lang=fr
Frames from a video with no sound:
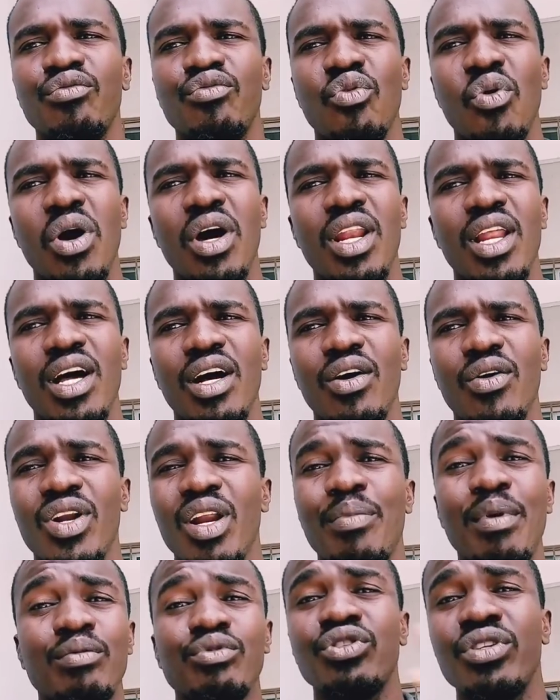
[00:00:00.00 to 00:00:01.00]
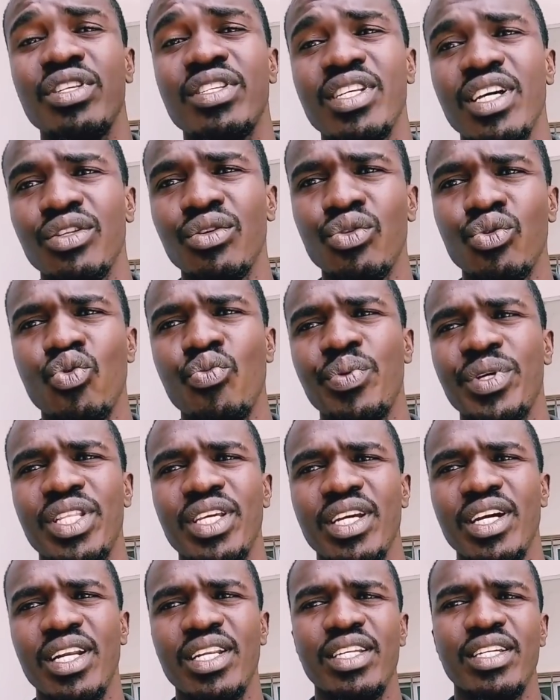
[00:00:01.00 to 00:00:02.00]
Voilà. On n'a pas besoin de ça dans le coupé
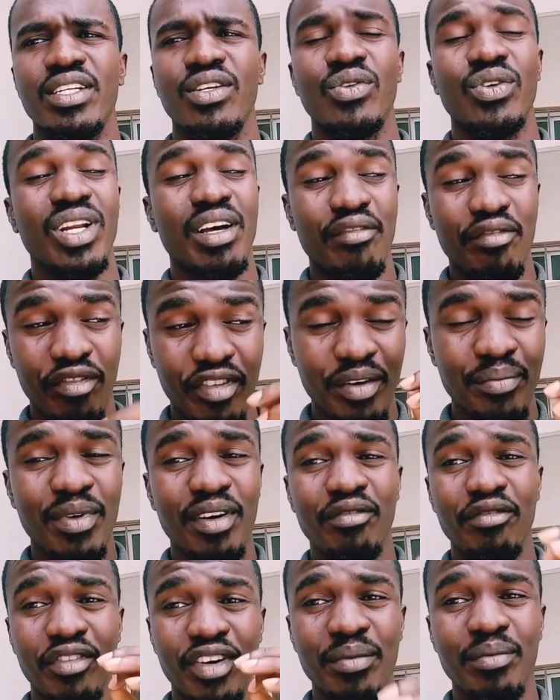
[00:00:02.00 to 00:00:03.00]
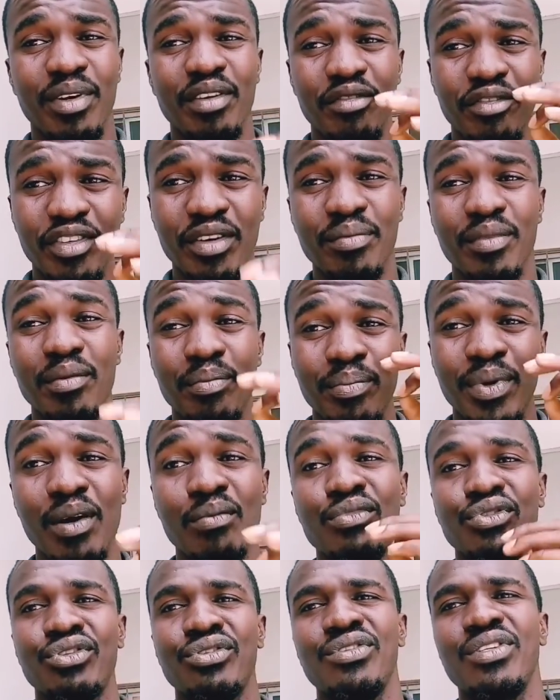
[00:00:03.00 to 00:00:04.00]
décalé. On n'a vraiment, vraiment, vraiment pas
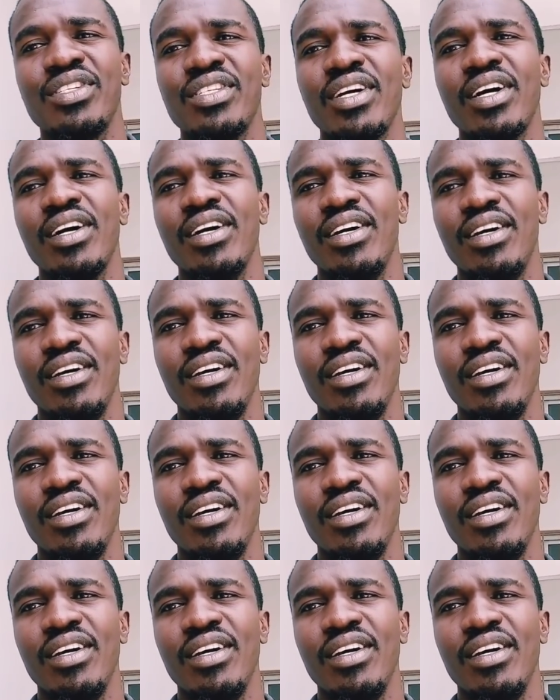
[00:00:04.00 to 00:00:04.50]
besoin de ça.